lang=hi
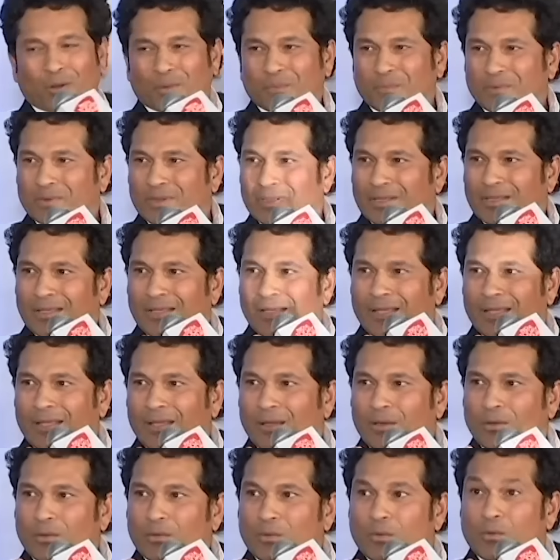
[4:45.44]
और
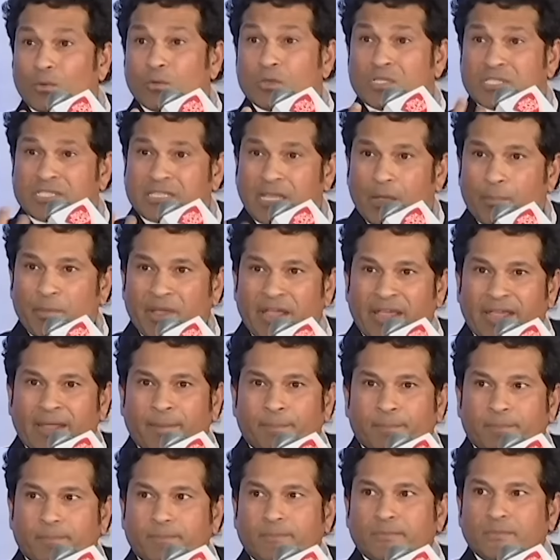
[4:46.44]
उस
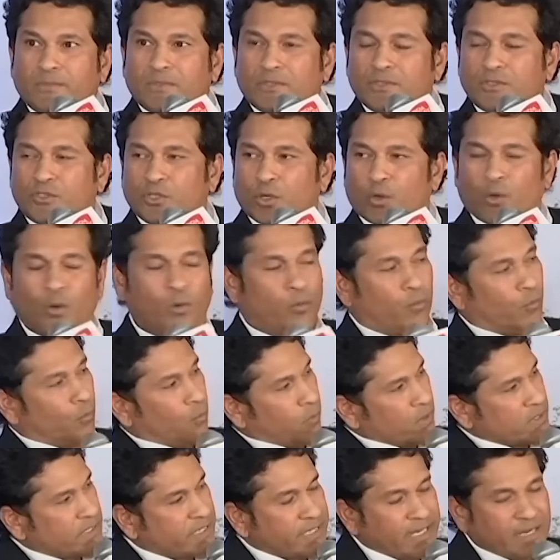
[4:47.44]
समय जो
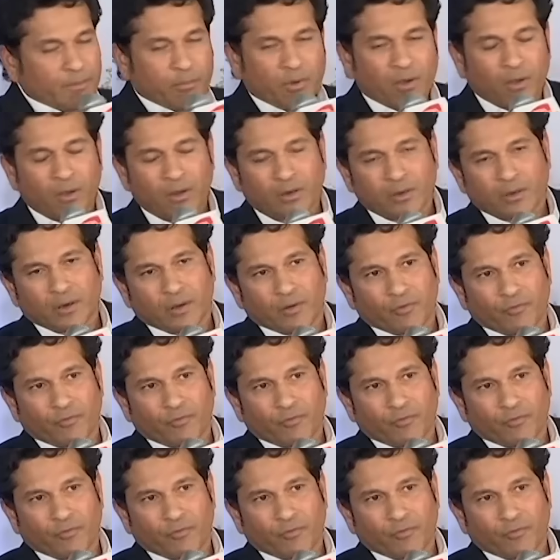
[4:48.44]
वसीम और